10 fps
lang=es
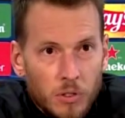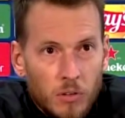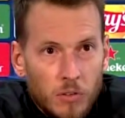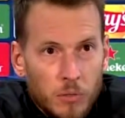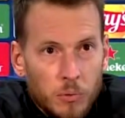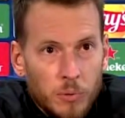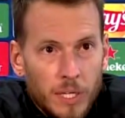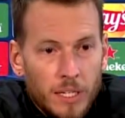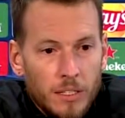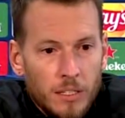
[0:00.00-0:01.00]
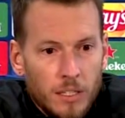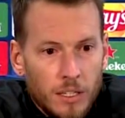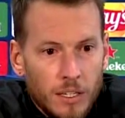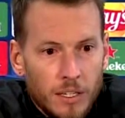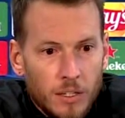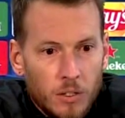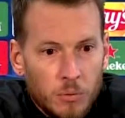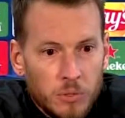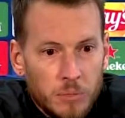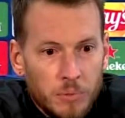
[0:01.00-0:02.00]
Yo lo veo muy bien, eh,
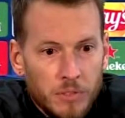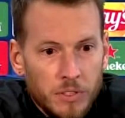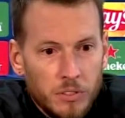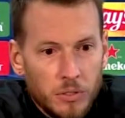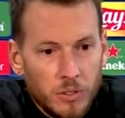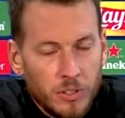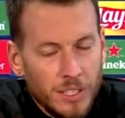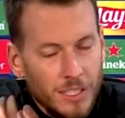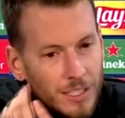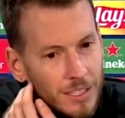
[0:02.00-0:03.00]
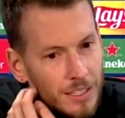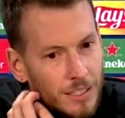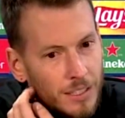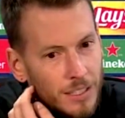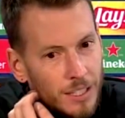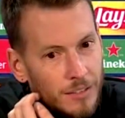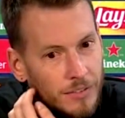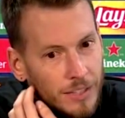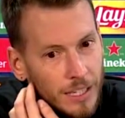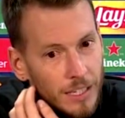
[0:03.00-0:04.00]
como siempre he visto, y y al
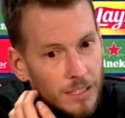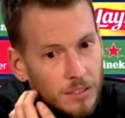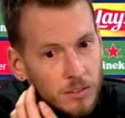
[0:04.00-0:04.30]
final